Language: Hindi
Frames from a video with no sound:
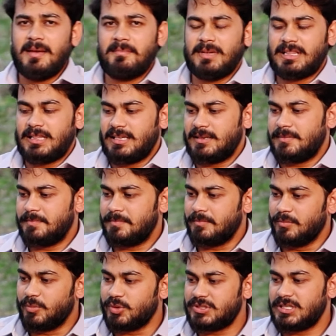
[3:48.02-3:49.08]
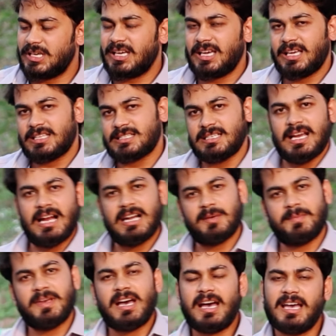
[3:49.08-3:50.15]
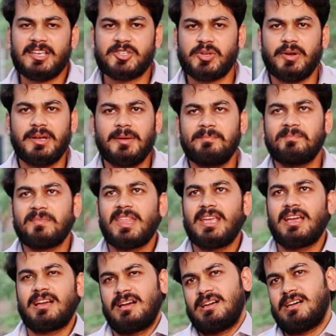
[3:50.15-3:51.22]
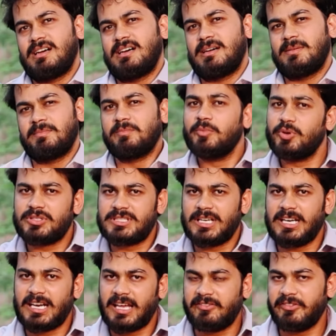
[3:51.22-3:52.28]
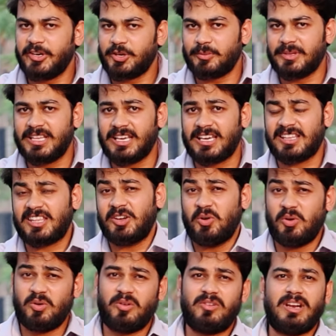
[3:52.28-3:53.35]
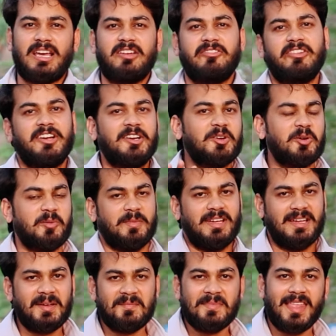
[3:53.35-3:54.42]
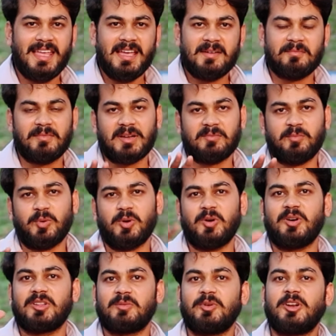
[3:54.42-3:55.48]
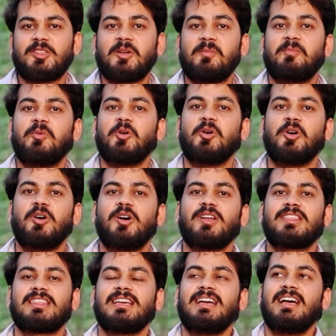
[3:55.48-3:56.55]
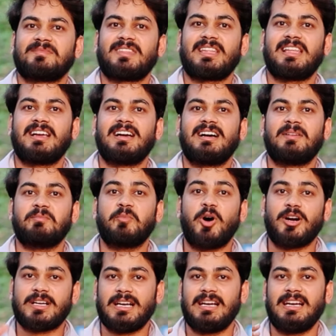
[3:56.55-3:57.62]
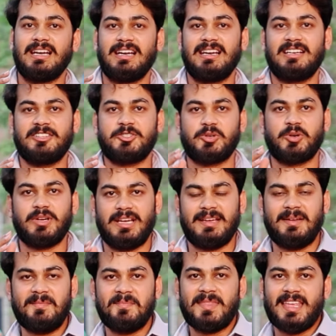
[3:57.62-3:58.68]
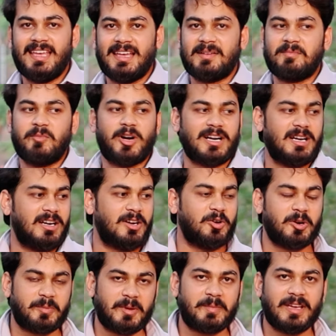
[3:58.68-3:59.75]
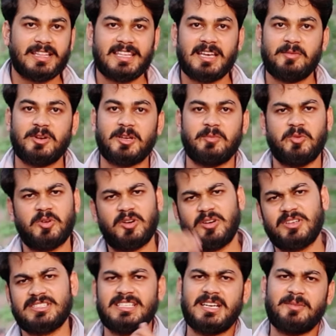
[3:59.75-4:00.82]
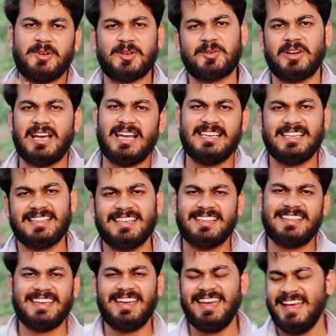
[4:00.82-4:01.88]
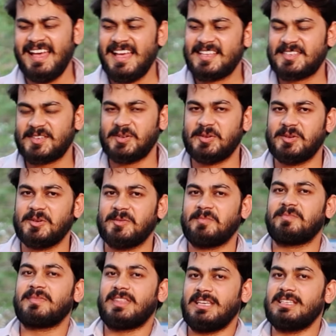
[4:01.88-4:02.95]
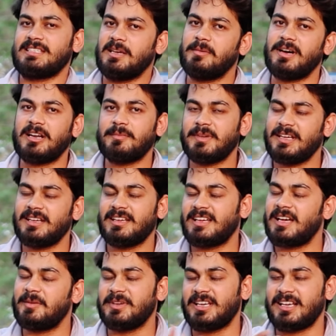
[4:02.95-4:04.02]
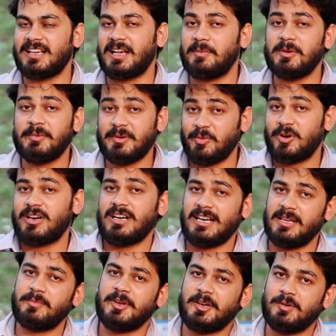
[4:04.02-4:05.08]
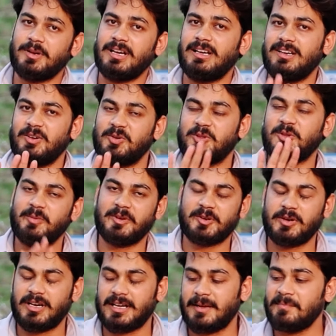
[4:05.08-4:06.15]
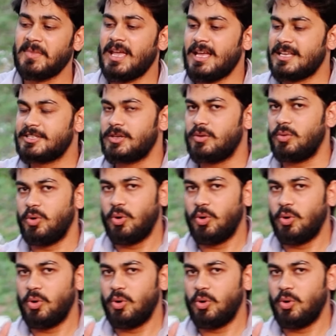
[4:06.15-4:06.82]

मतलब मुझे इस गाड़ी पे आया सो है आ, बहुत जने लाइव वीडियो भी देखे थे वो लाइव वीडियो में मैं बहुत बोले तो बहुत बॉटल जो है बॉटल रोड पे फेंक दिया बोल के बहुत जने मेरे को गालियाँ दिए सो so, इसके बारे में अभी कभी भी बॉटल नहीं फेंकूँगा वो तो मेरे को आ गया सो so,